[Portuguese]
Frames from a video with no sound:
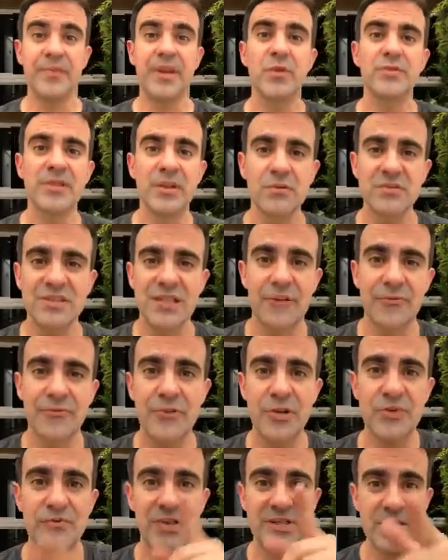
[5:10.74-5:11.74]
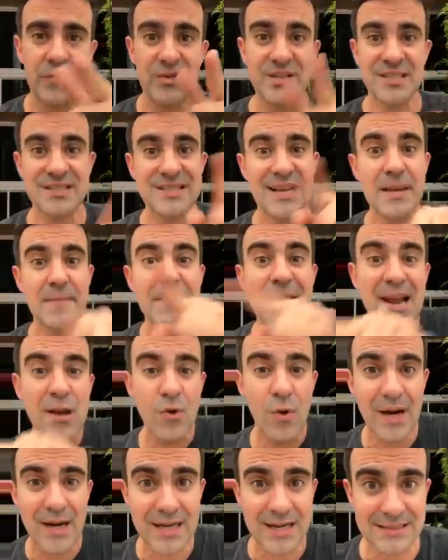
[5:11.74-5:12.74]
eu tenho um desafio de fazer você sair
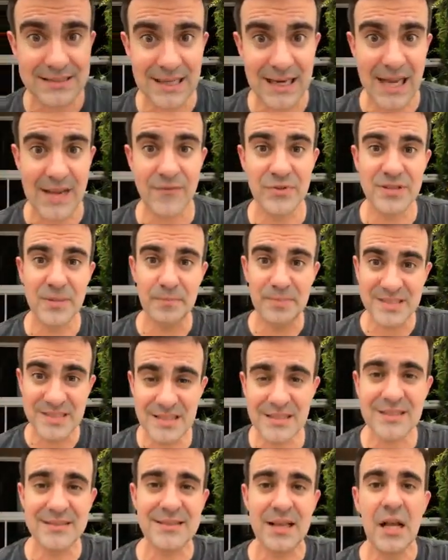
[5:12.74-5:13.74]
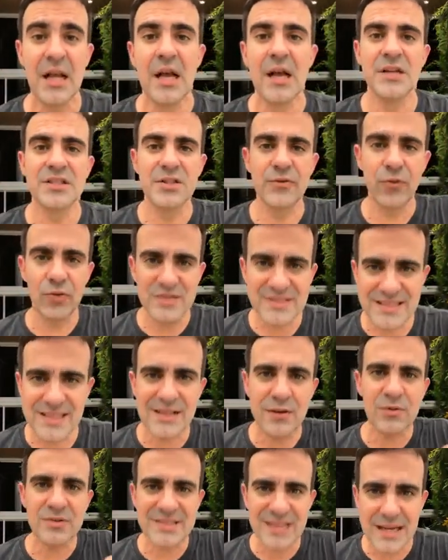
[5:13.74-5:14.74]
melhor a cada live. Você precisa, se
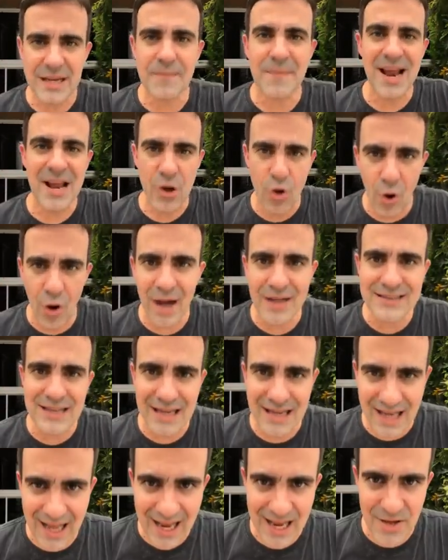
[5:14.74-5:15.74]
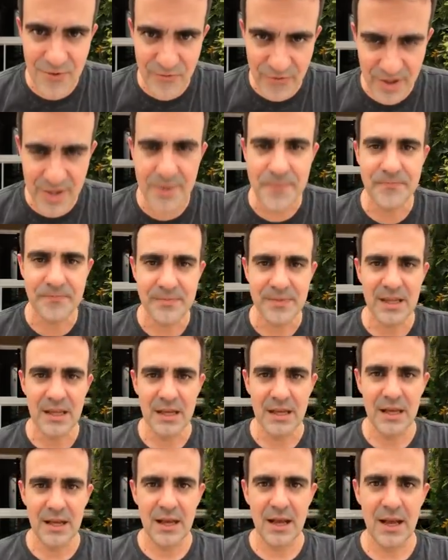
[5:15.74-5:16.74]
você não sair melhor da live,
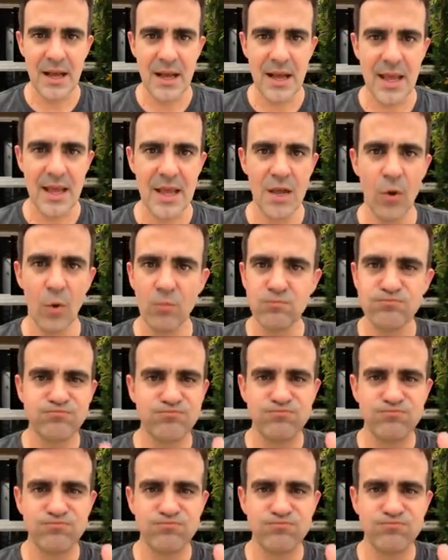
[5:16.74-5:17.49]
eu